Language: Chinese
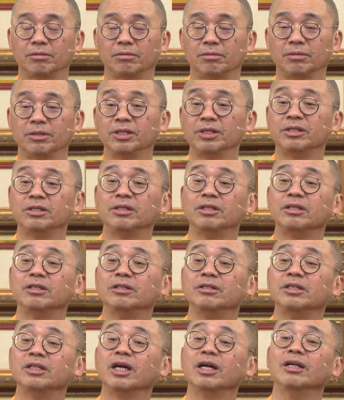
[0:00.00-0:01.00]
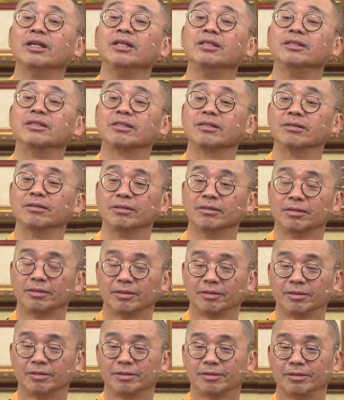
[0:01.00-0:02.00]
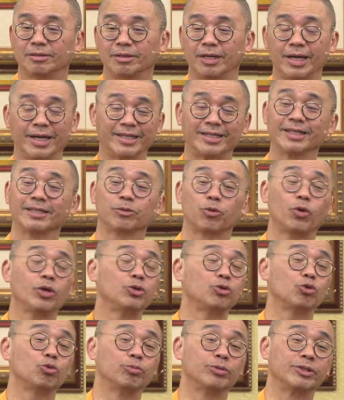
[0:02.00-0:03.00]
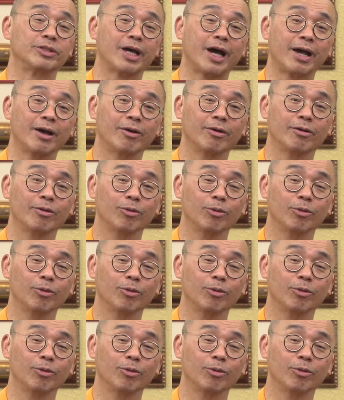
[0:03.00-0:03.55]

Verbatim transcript: 你很吝啬，哎，现在辉叔不在哦，